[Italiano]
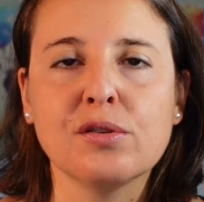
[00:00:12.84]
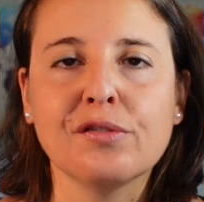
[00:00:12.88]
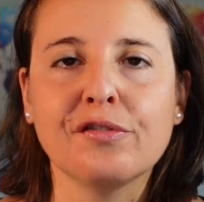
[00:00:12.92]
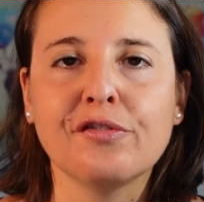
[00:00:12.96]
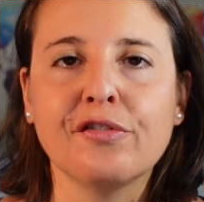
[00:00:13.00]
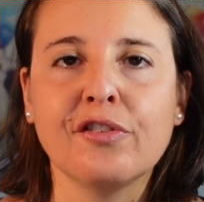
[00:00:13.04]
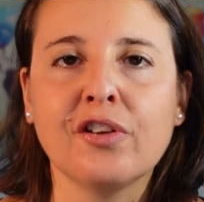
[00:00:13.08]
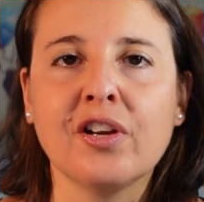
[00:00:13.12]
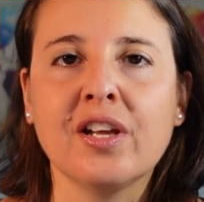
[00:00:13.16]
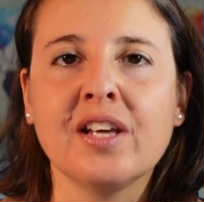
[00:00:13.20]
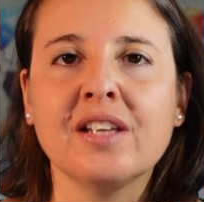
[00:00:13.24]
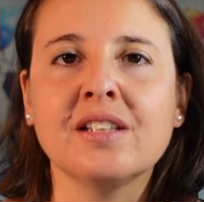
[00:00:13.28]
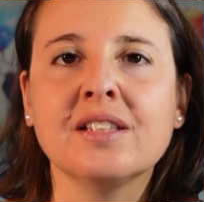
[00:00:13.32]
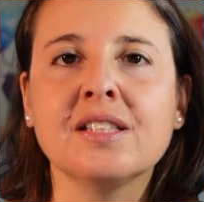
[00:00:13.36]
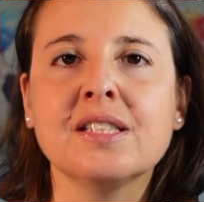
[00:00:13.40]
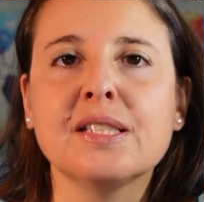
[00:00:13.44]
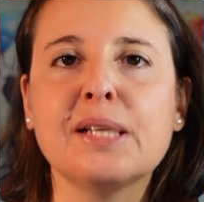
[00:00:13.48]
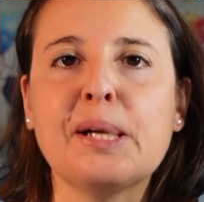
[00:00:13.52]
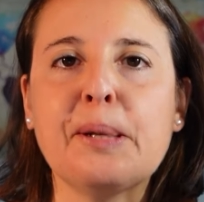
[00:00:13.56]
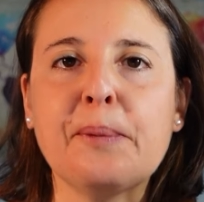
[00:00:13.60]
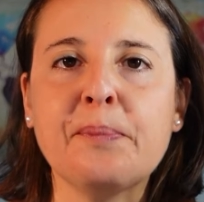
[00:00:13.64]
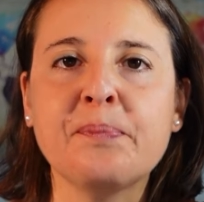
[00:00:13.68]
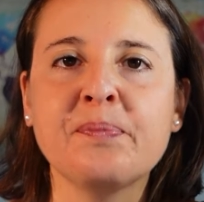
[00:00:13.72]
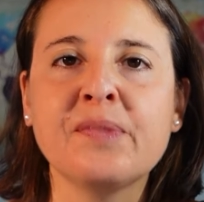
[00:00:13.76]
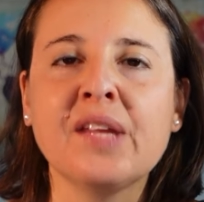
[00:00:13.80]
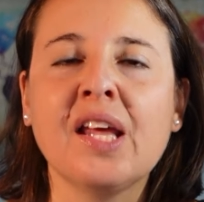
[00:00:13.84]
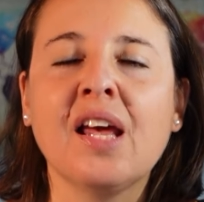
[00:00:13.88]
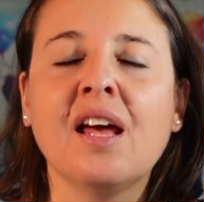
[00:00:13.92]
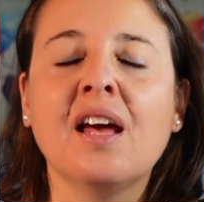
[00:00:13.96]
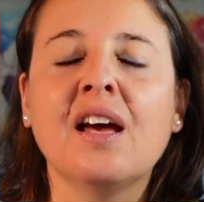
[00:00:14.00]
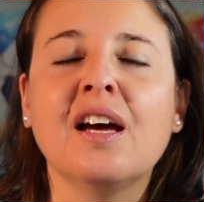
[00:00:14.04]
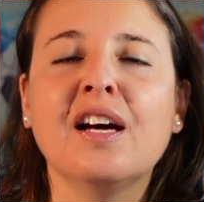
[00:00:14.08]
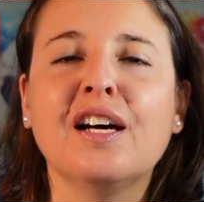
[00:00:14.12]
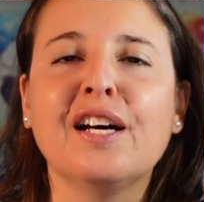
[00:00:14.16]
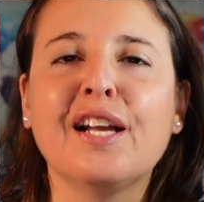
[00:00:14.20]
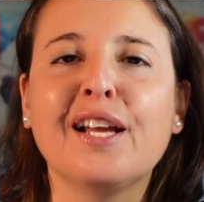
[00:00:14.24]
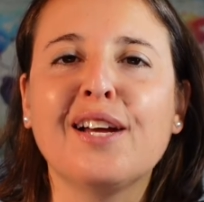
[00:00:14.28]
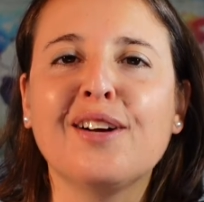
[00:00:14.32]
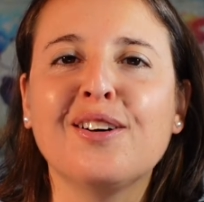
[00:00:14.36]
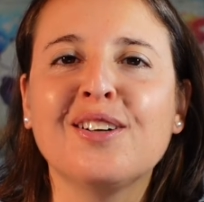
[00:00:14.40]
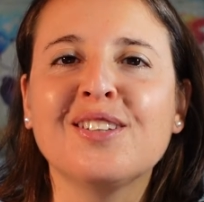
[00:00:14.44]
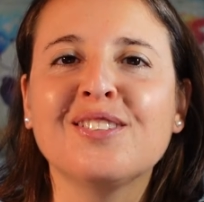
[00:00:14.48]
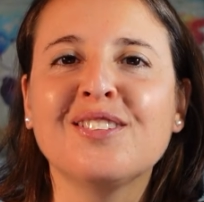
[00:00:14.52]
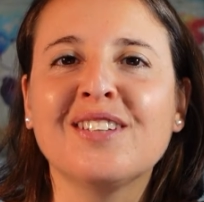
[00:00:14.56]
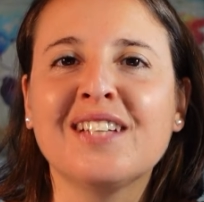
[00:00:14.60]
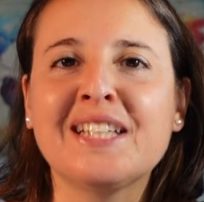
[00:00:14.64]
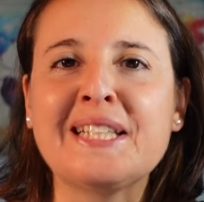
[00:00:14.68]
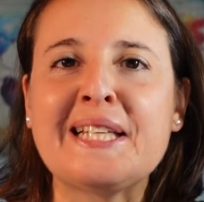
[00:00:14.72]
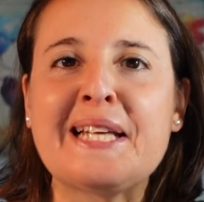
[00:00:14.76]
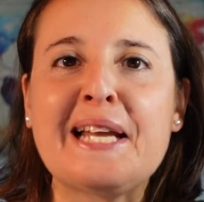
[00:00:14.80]
sofferenza?
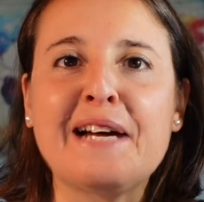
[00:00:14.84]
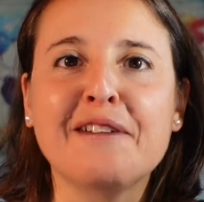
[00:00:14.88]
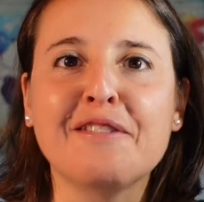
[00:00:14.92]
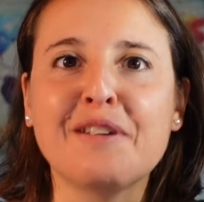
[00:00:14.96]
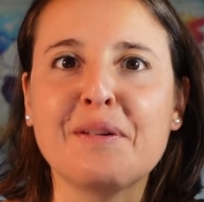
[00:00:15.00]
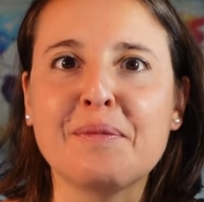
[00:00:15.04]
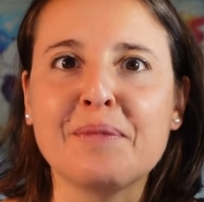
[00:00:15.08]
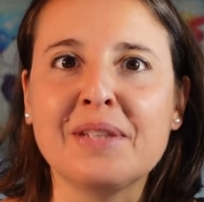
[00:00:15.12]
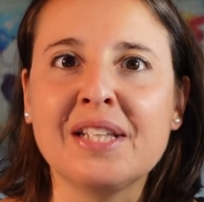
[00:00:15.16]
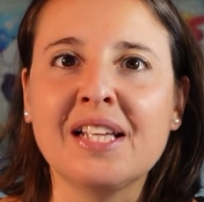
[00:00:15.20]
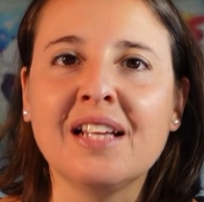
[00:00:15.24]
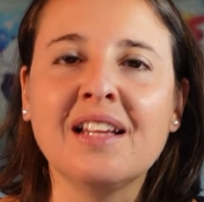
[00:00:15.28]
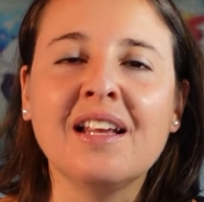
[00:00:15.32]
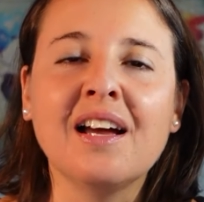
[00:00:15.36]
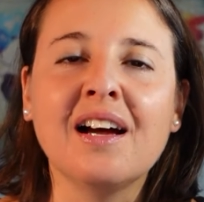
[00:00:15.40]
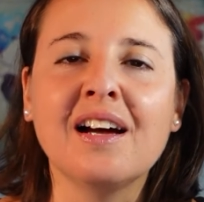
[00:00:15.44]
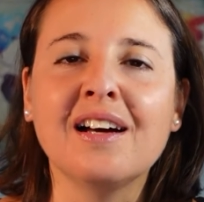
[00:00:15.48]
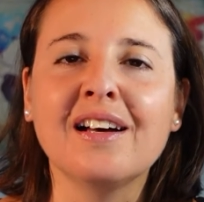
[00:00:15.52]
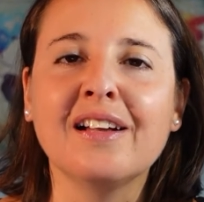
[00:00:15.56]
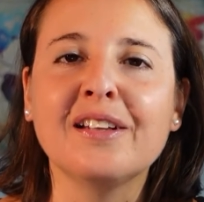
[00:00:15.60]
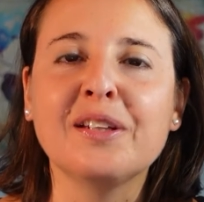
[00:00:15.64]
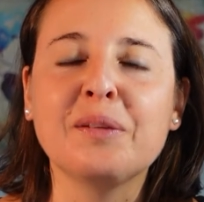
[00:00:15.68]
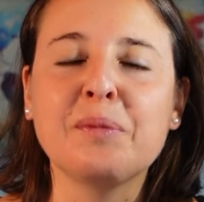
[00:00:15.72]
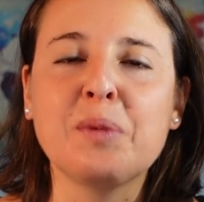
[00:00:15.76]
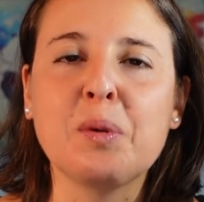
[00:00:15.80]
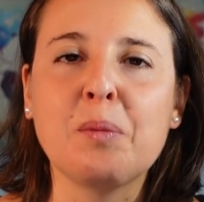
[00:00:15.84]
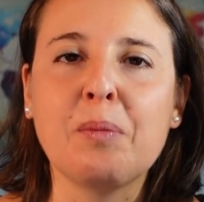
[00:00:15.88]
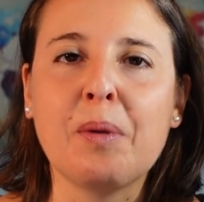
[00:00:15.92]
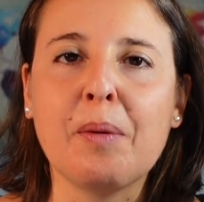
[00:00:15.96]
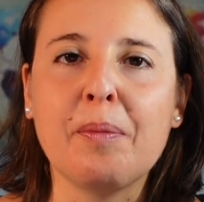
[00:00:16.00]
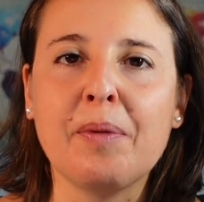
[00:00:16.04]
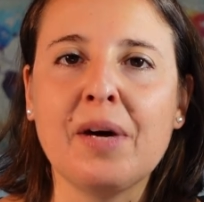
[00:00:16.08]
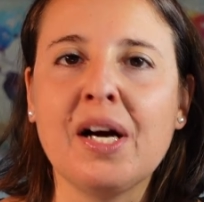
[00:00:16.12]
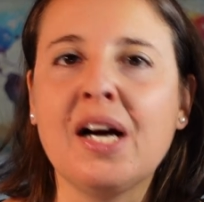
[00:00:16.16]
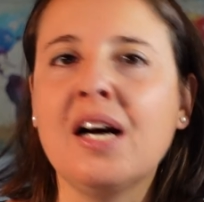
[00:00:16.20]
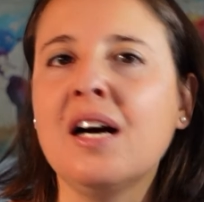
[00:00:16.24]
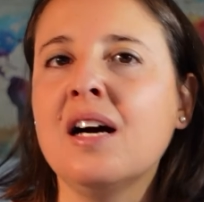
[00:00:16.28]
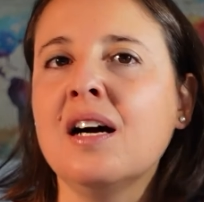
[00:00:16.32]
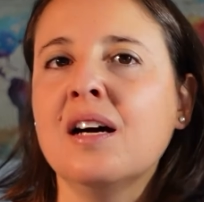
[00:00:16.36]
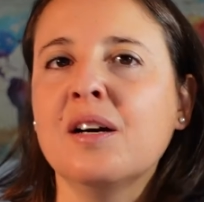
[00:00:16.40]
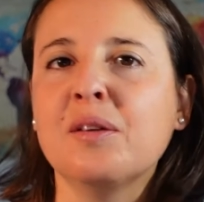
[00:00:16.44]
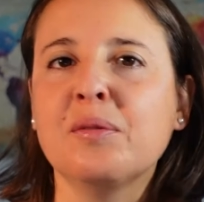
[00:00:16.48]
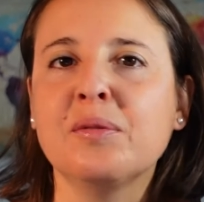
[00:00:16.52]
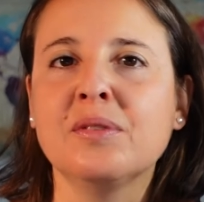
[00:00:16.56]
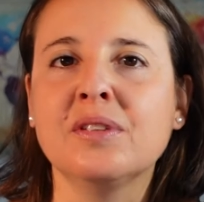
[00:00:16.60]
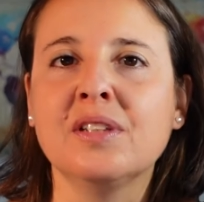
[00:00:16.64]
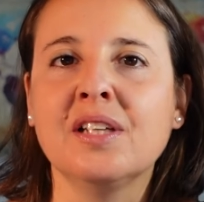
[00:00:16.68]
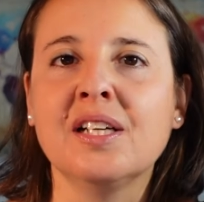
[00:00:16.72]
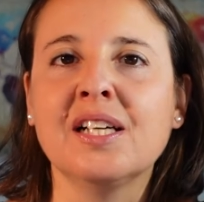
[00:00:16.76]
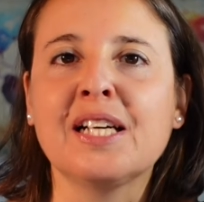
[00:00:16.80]
Ricordo che nella famiglia di mio papà,
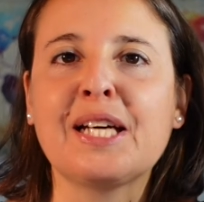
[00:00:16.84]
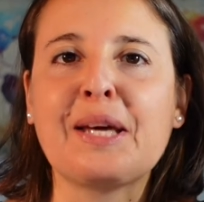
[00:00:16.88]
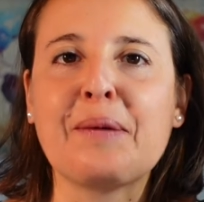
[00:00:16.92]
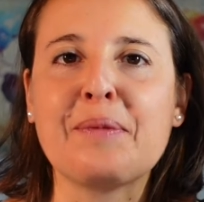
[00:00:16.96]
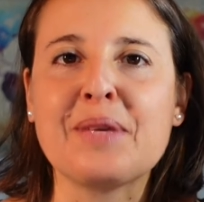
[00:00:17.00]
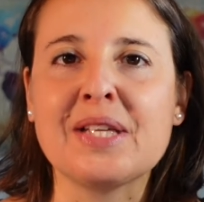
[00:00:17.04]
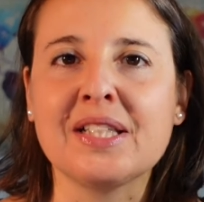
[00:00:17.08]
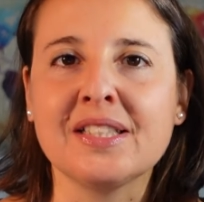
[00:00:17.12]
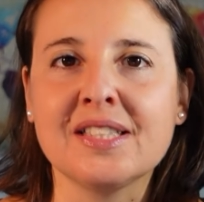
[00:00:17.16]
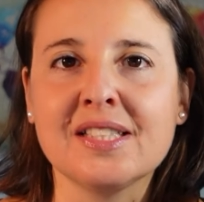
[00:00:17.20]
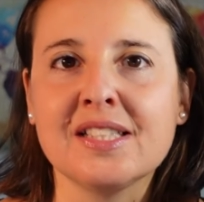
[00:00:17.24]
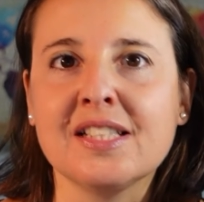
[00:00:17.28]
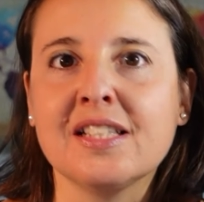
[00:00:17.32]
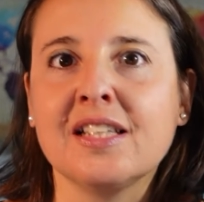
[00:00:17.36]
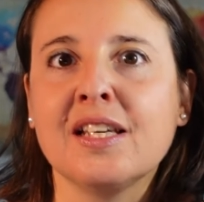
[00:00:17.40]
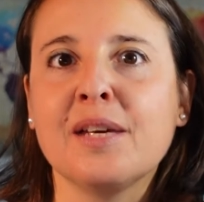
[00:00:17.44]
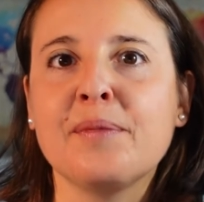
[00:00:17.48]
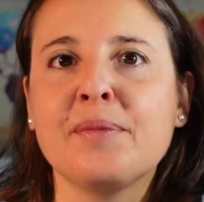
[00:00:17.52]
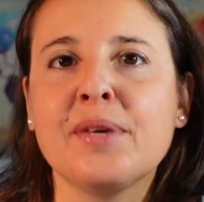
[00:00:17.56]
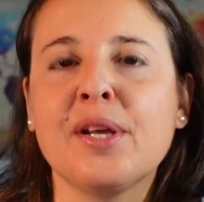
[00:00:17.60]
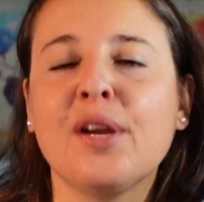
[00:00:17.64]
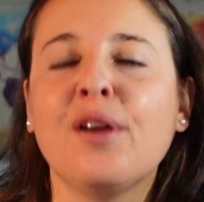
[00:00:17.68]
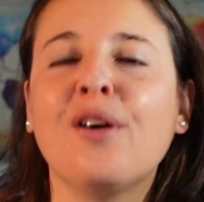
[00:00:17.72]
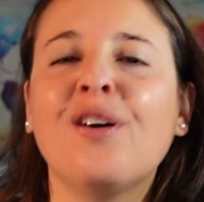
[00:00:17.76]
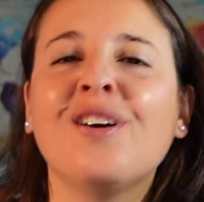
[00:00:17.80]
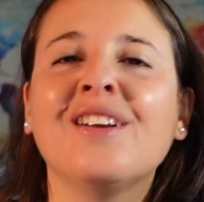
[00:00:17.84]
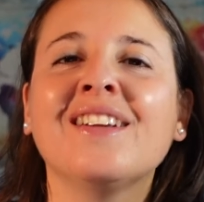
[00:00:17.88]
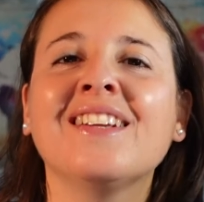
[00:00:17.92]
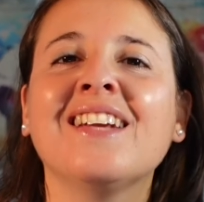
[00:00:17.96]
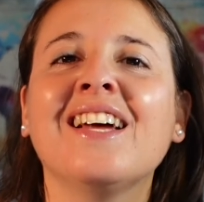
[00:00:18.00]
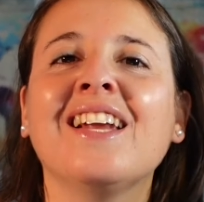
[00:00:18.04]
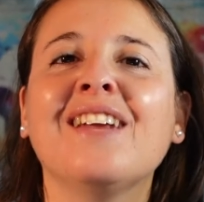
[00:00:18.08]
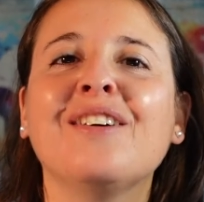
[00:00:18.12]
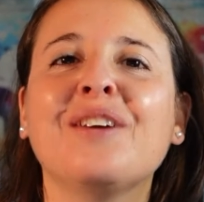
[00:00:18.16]
quindi anche mia zia, mia nonna,